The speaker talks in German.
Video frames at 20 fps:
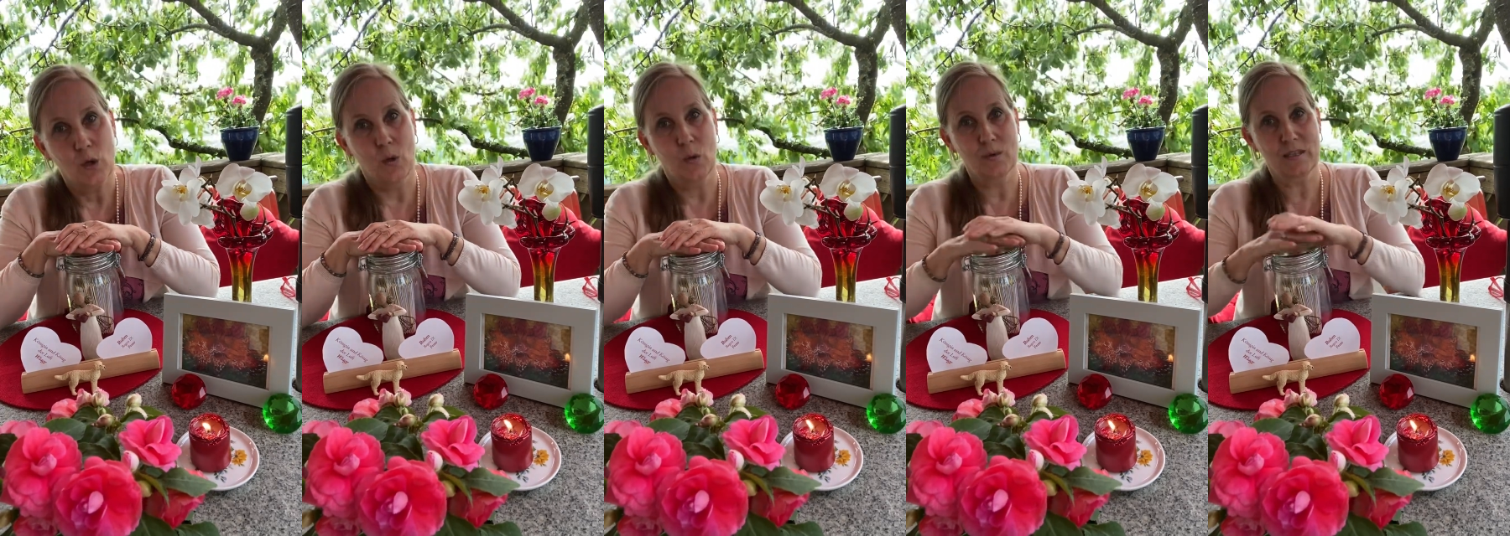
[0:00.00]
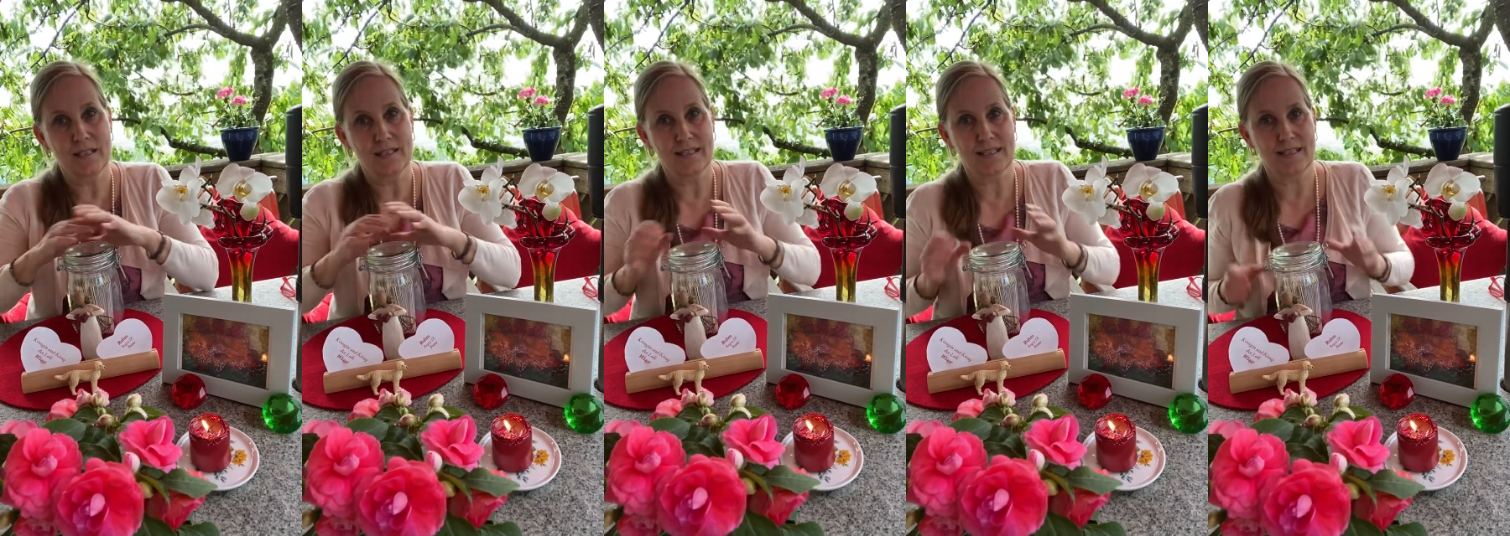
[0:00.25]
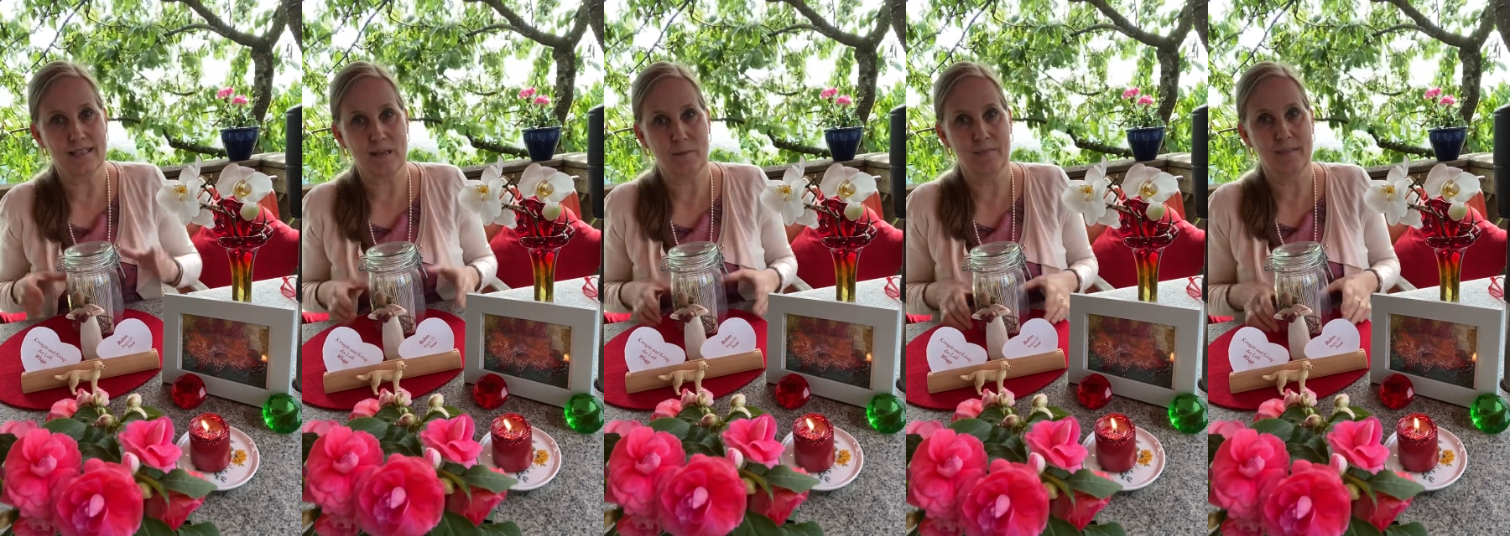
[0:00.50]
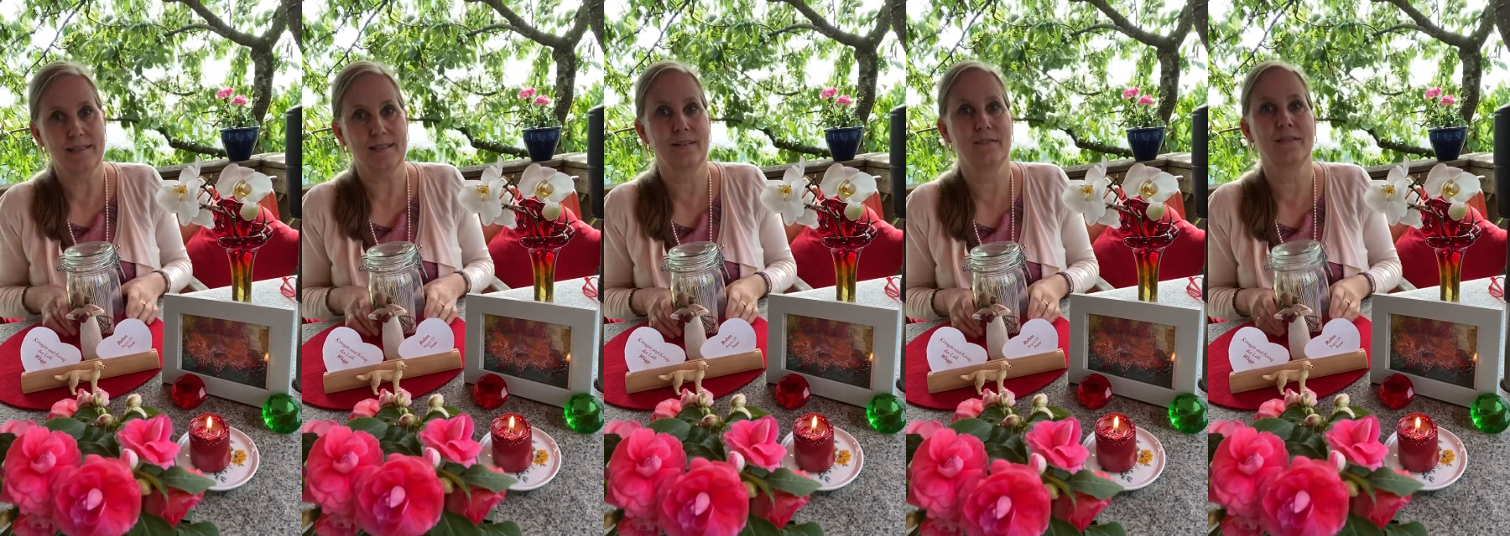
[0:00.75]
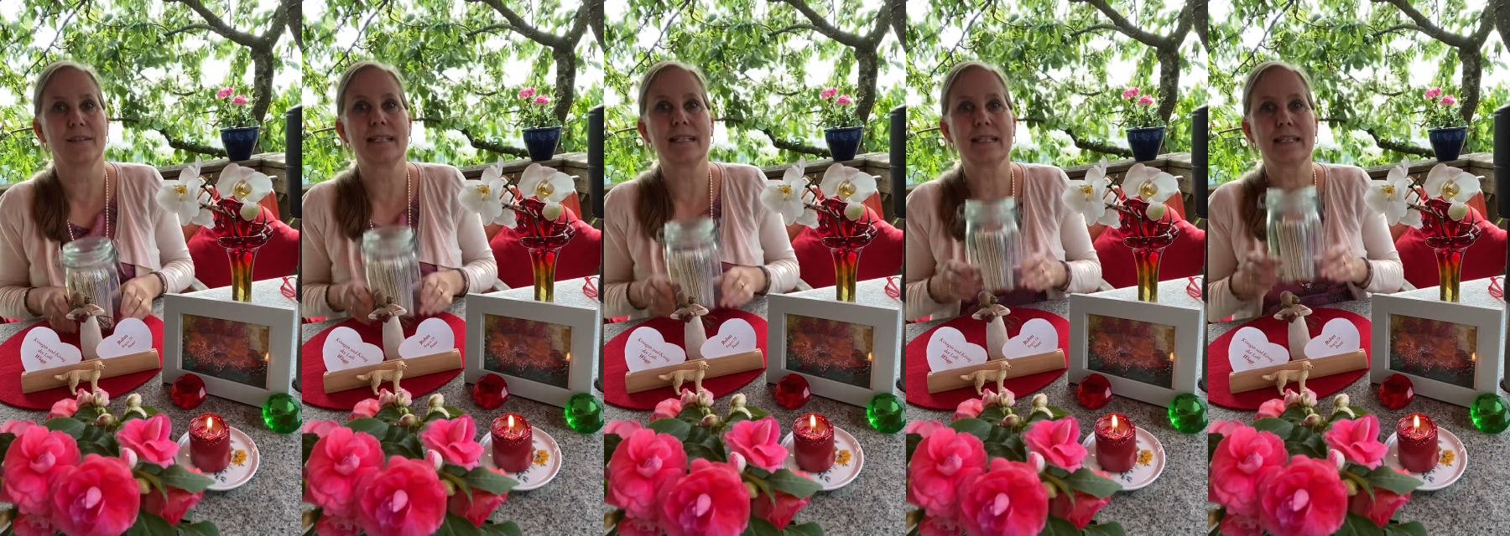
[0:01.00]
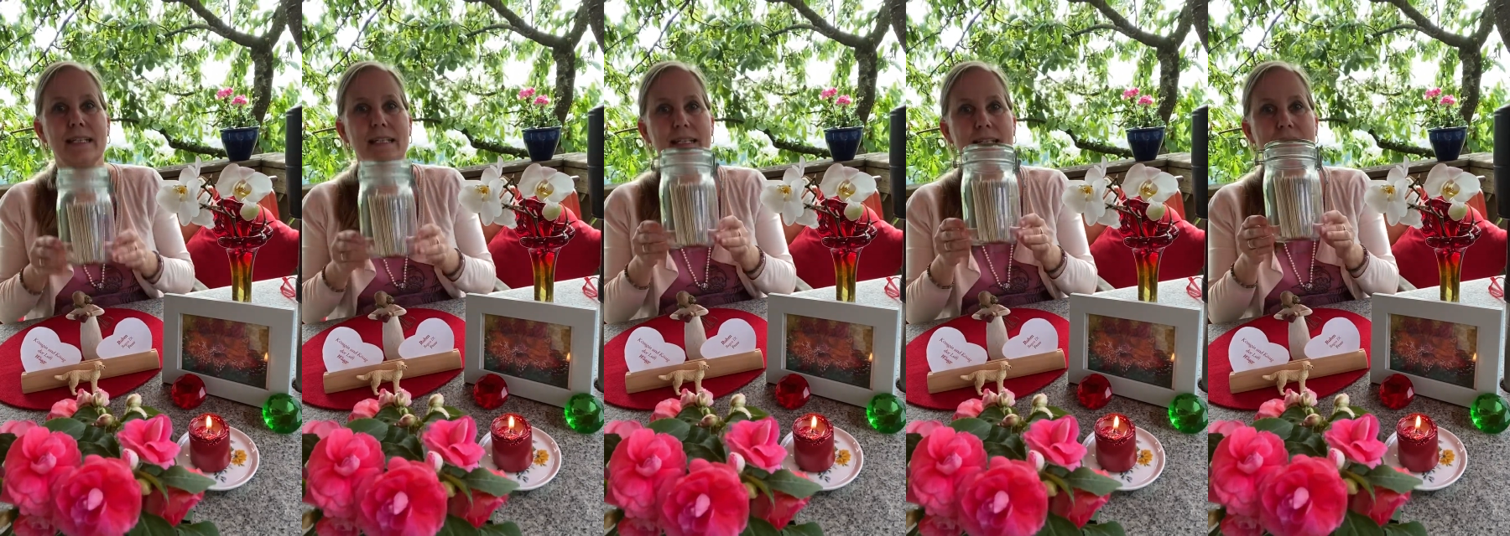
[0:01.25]
und das gesammelte
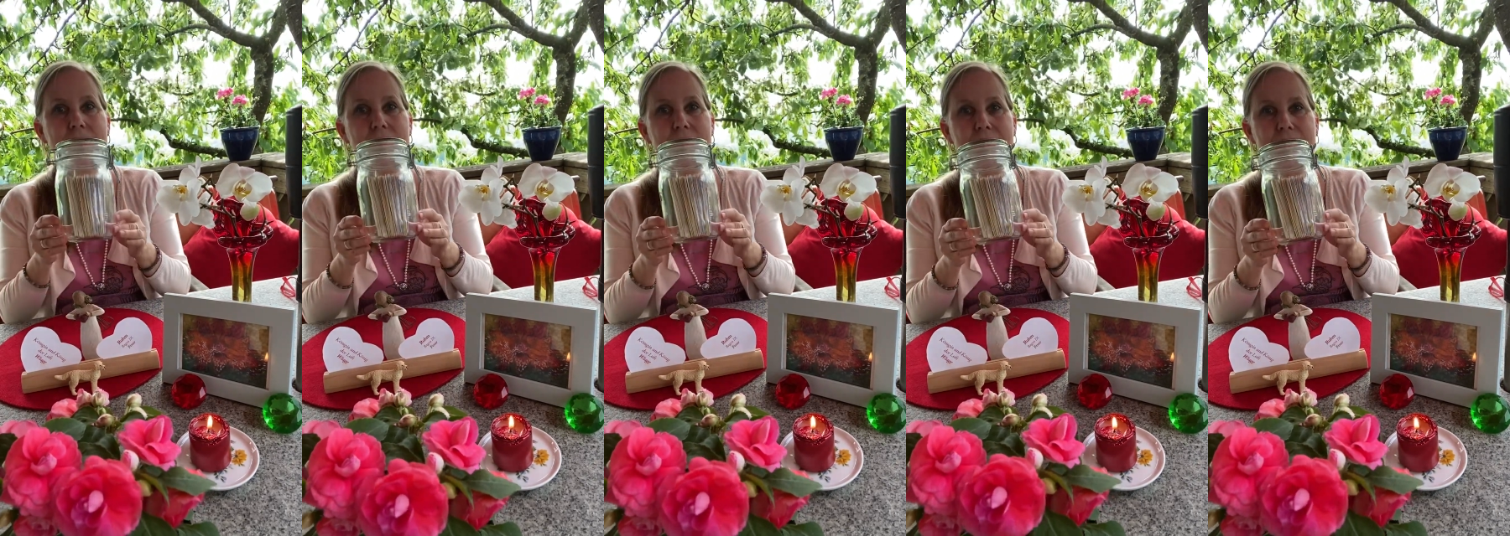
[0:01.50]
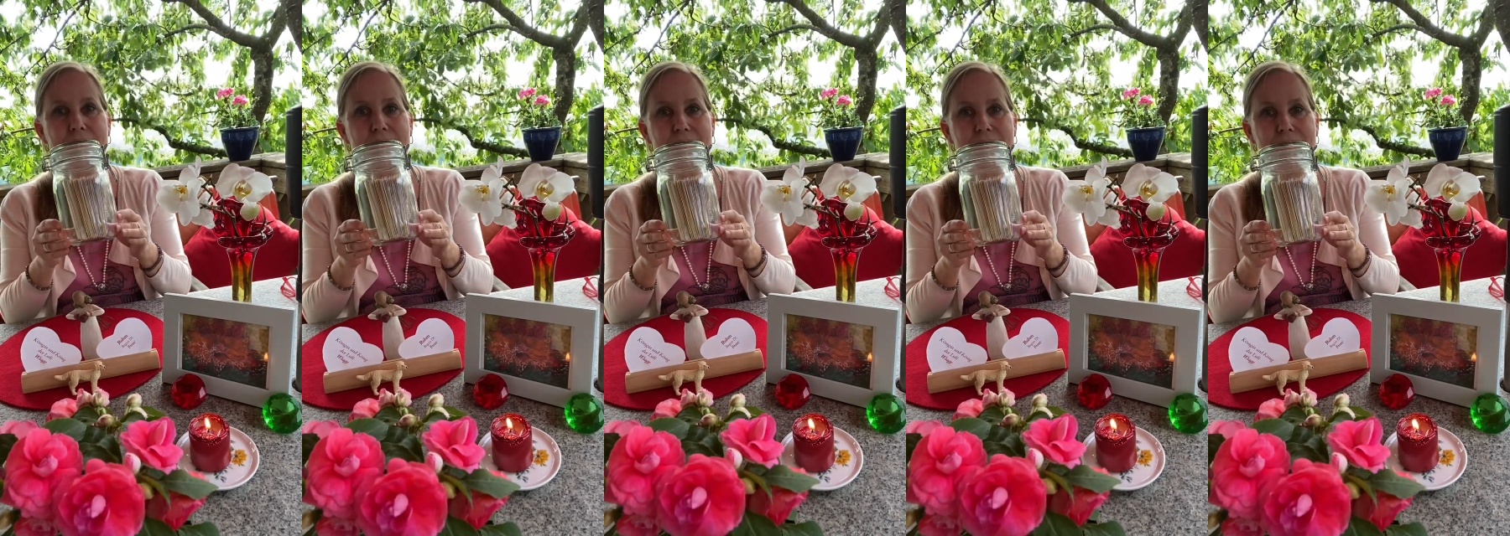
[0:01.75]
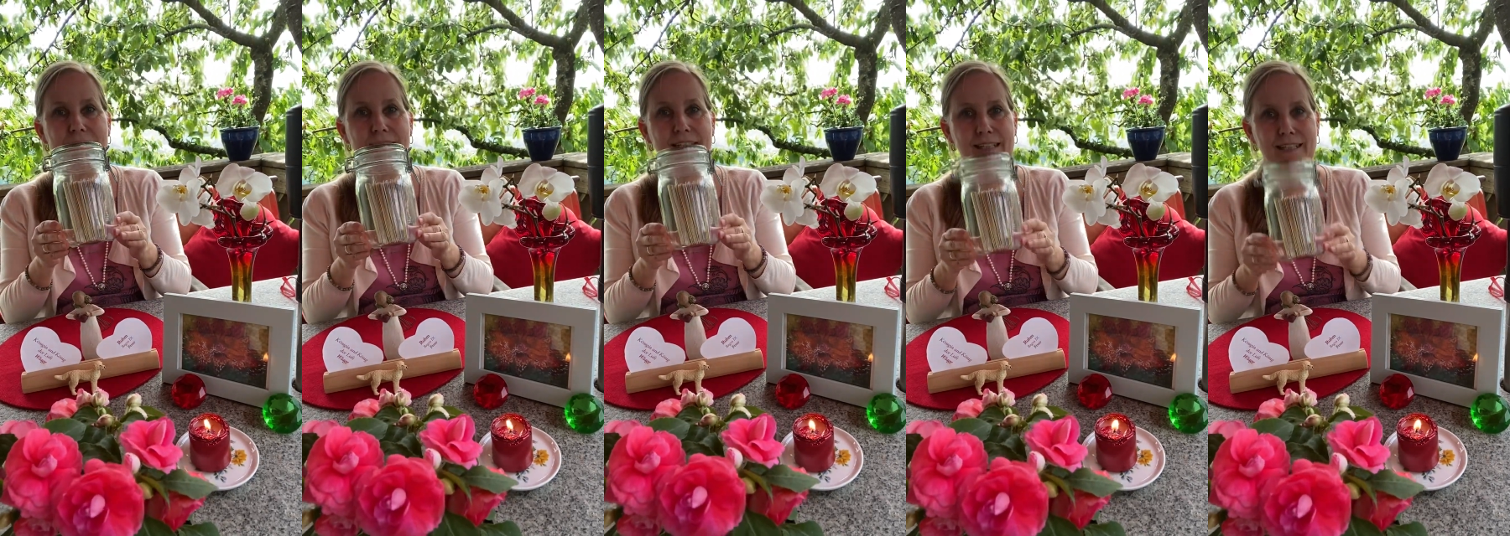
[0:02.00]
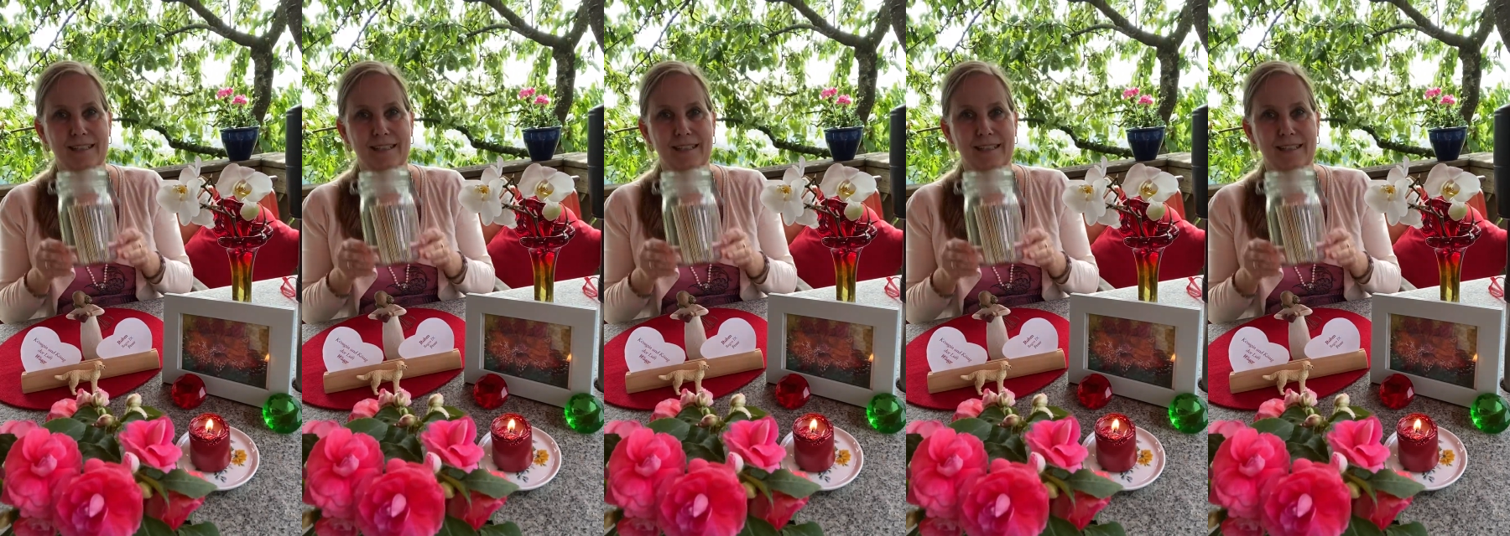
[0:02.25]
Wissen ist hier drin.